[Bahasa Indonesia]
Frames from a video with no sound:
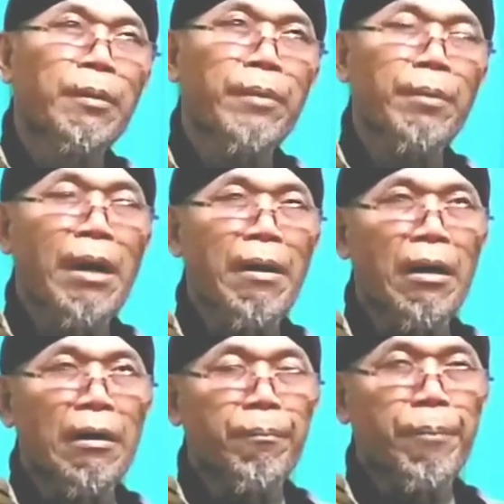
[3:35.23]

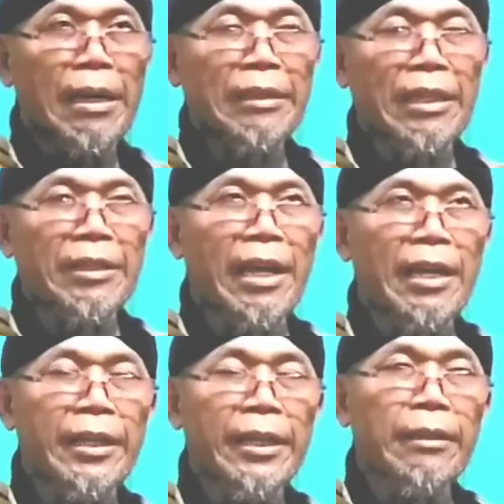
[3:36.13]
memang pernah
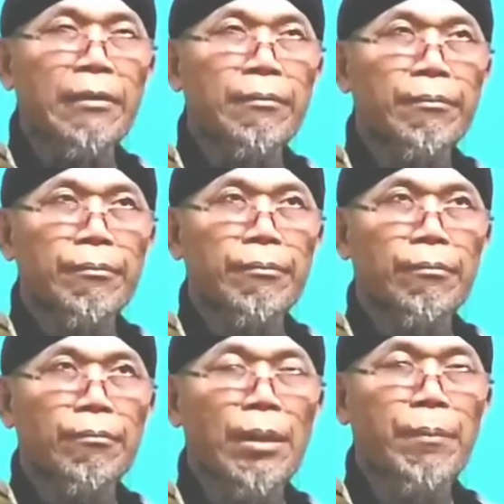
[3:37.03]
terjadi
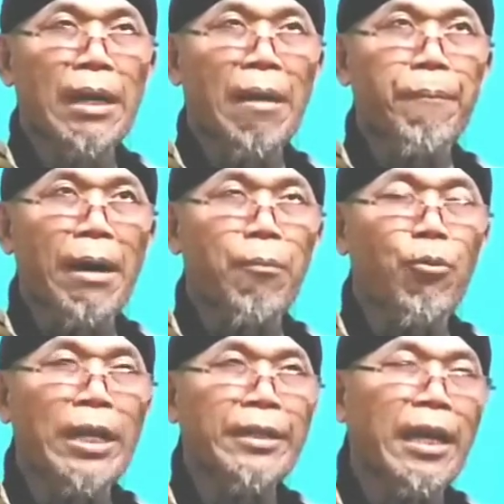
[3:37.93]

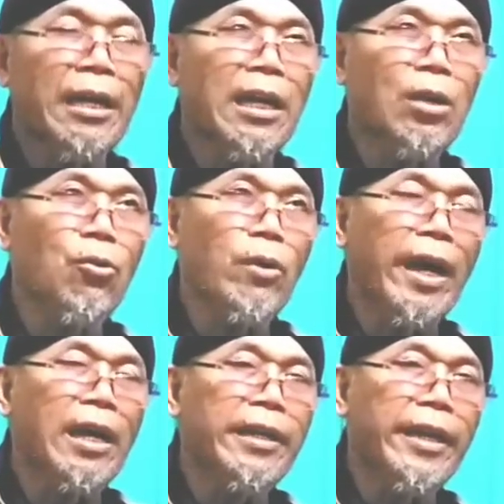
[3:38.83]
beberapa bulan yang lalu
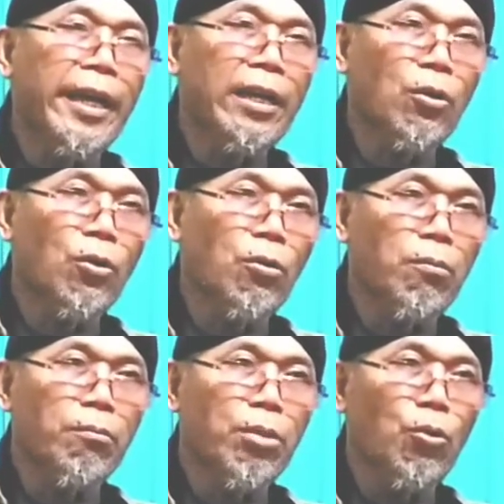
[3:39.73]

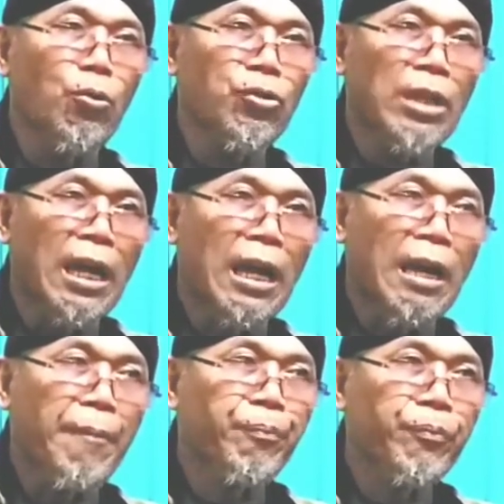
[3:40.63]
LDNU
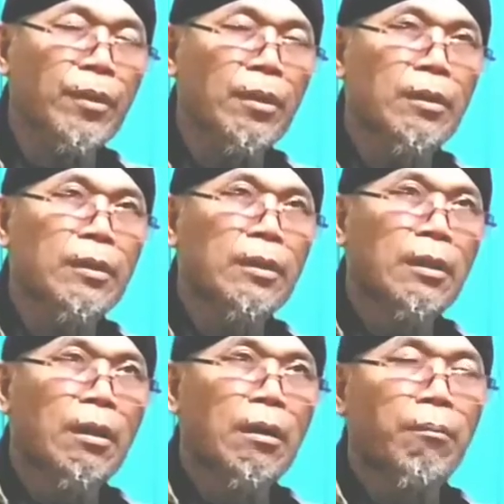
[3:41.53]
berusaha
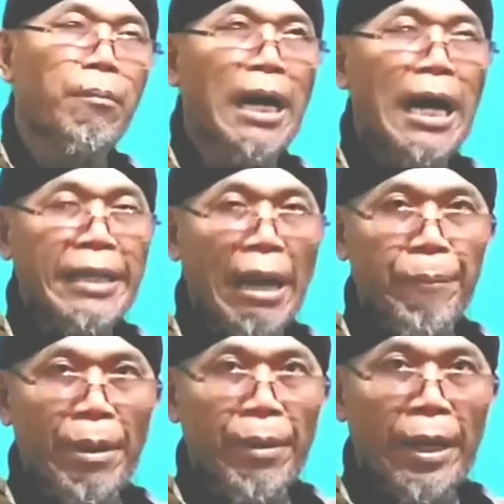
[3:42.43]

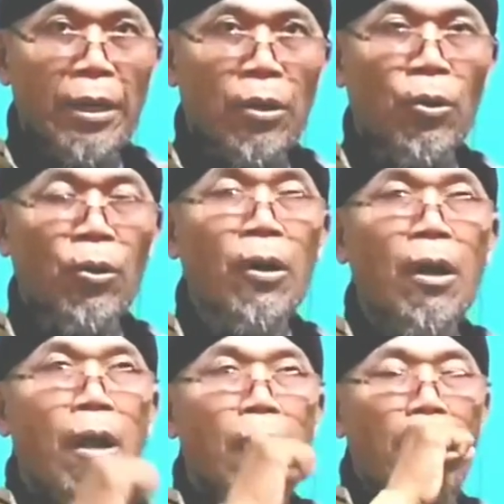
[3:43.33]
mengajak
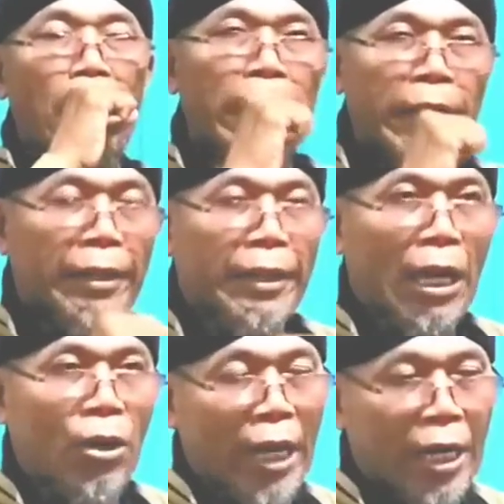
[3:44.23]
PBNU
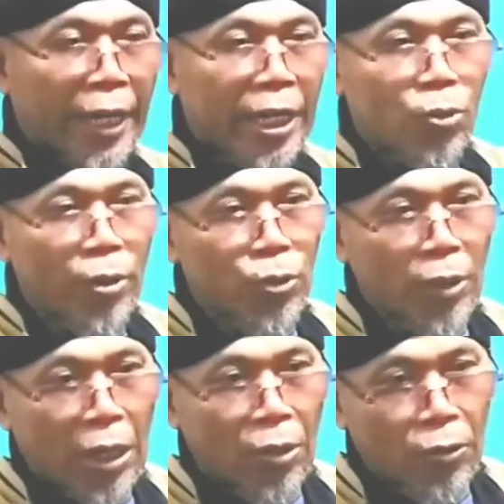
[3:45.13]
kalau LDNU itu
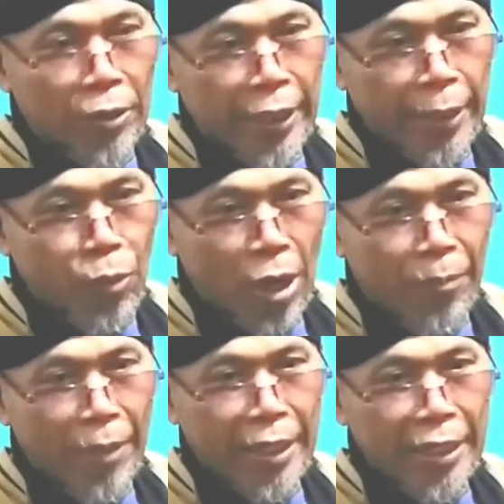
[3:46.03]
kalau di
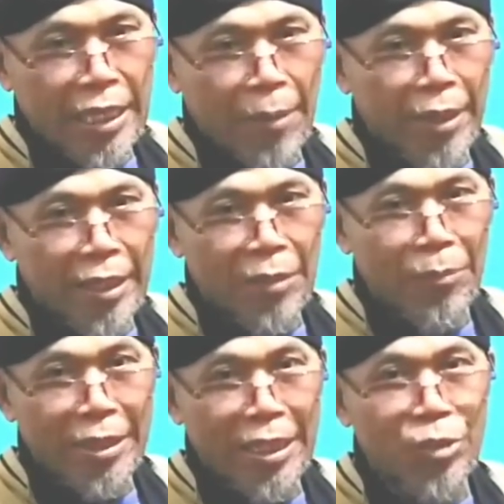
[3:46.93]
Muhammadiyah sama dengan
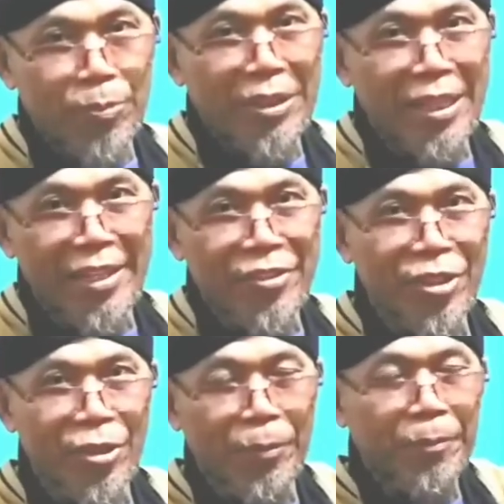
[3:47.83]
majelis-majelis
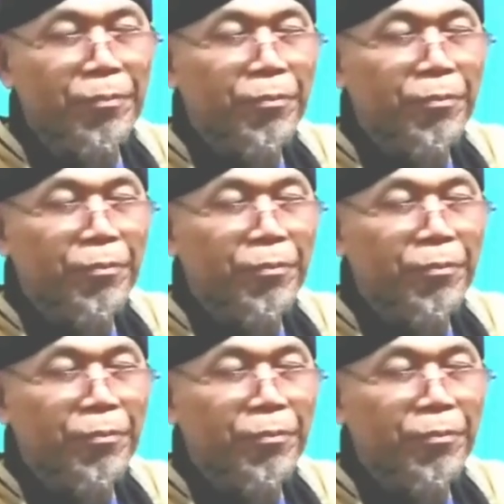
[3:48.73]
itu.